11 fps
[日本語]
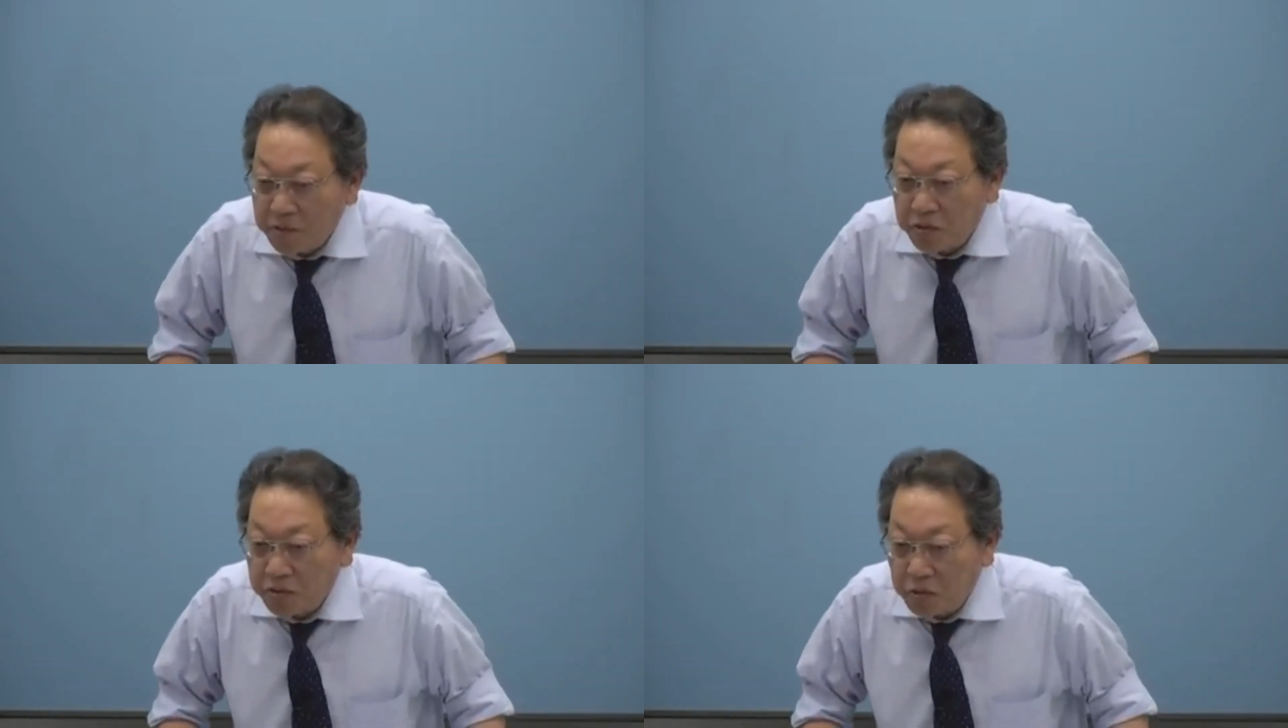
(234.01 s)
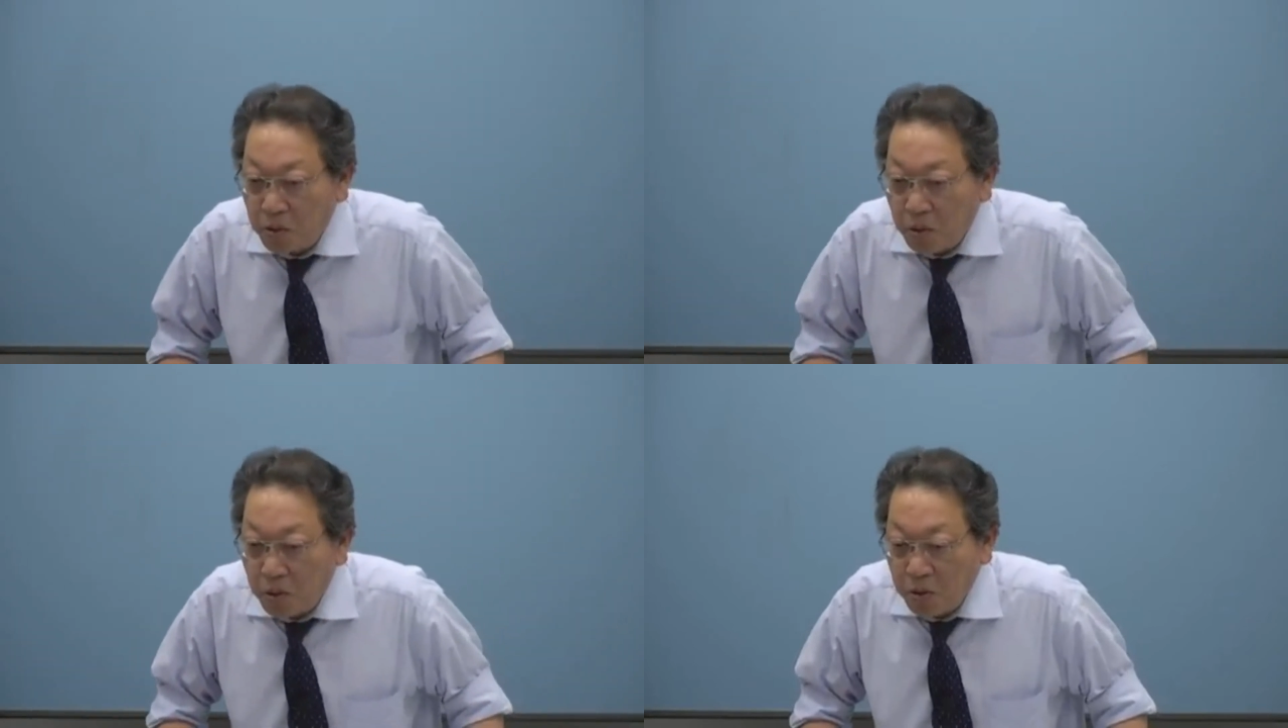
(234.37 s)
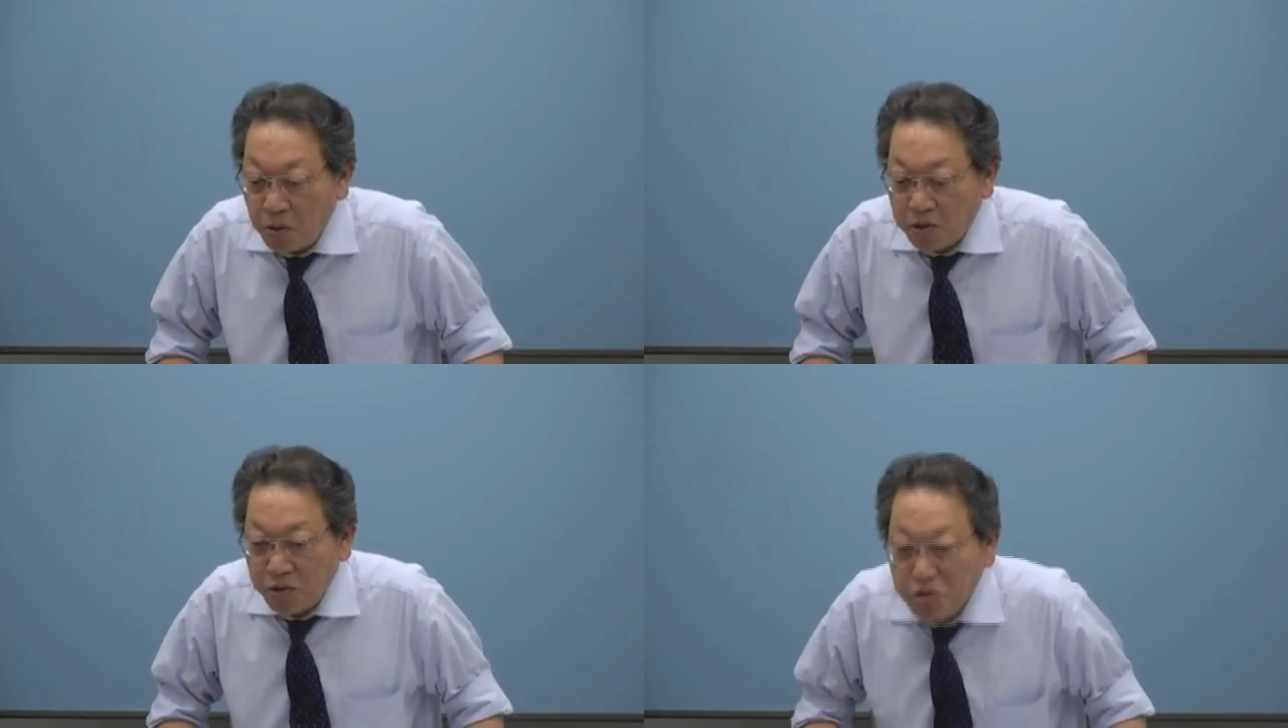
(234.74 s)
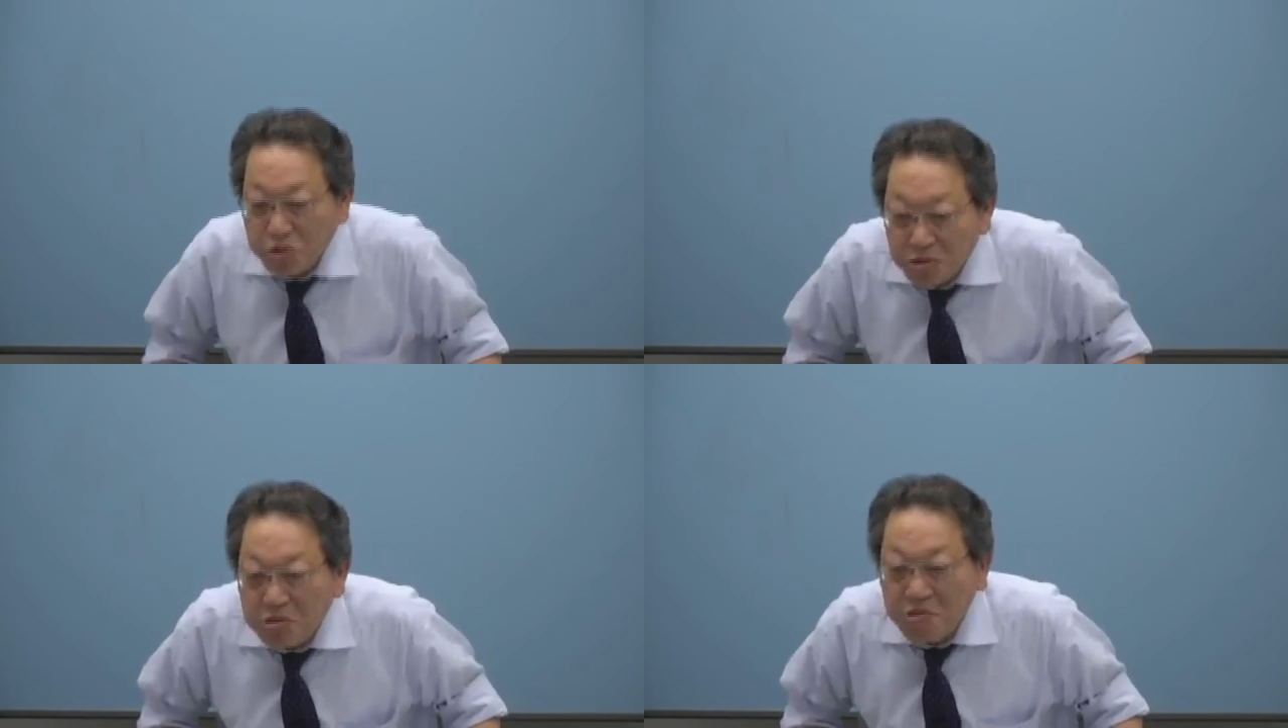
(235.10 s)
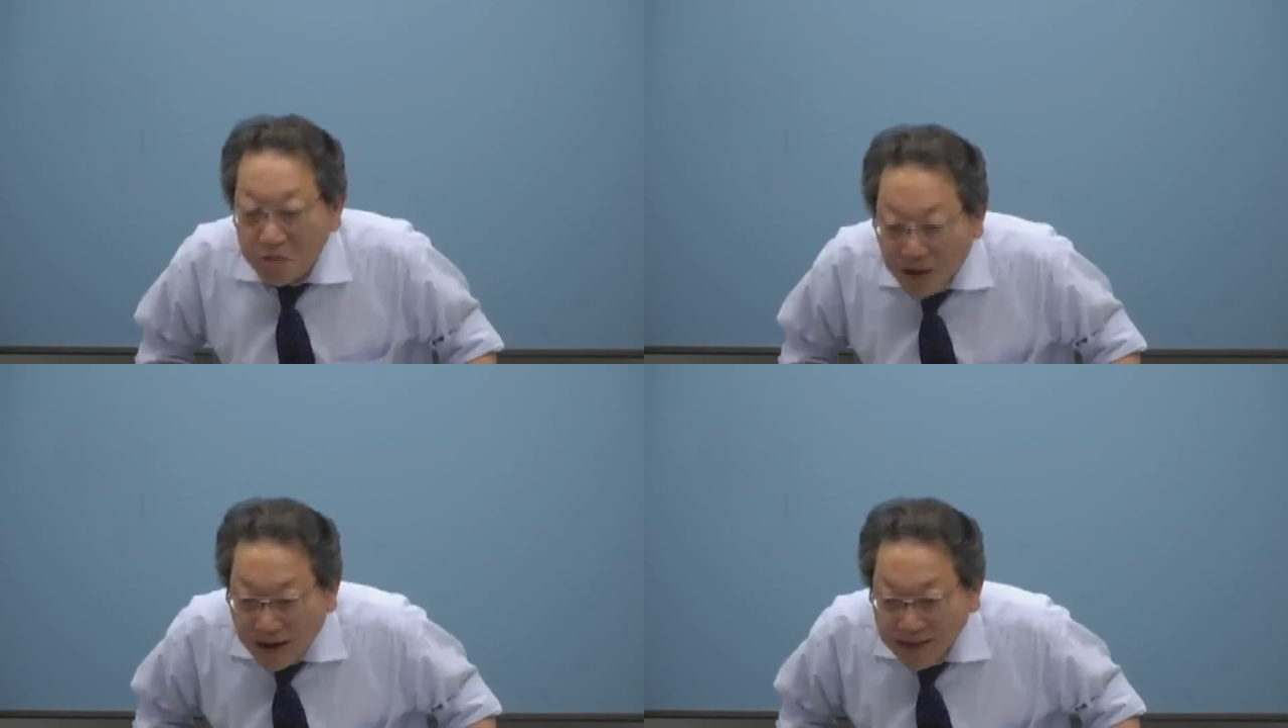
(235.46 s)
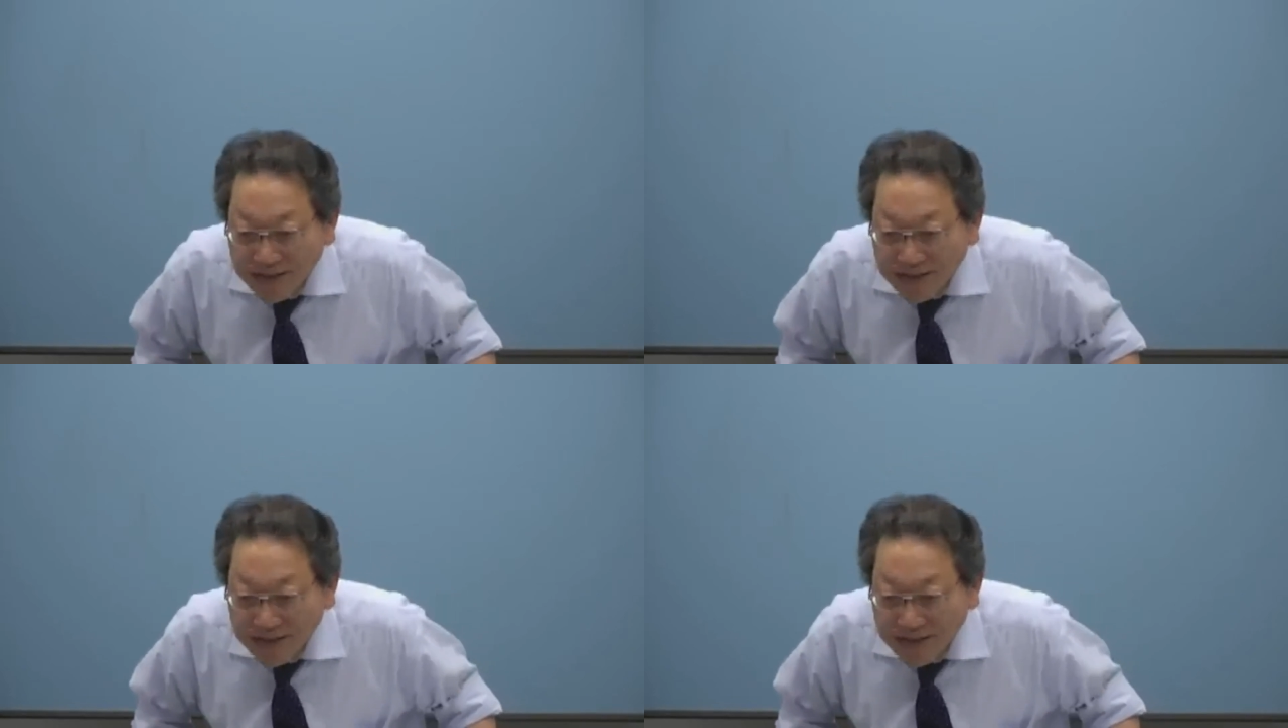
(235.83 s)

んなことを強調するのか